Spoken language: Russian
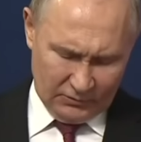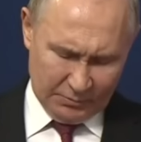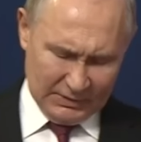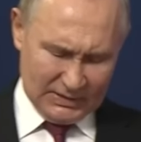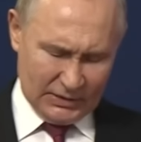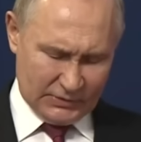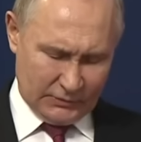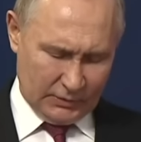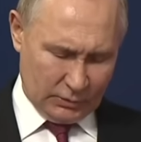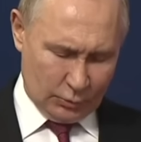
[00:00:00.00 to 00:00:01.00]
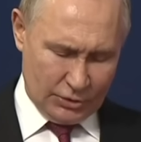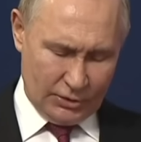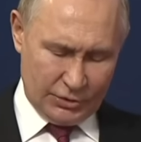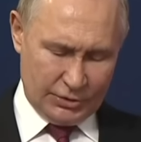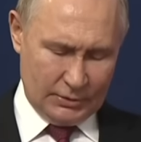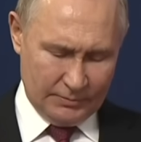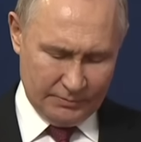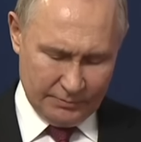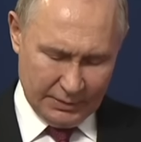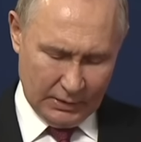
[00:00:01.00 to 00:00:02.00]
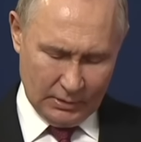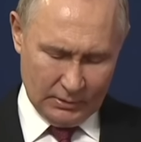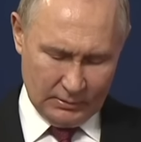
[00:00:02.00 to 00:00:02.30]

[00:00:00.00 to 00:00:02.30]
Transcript: Впоследствии это училище при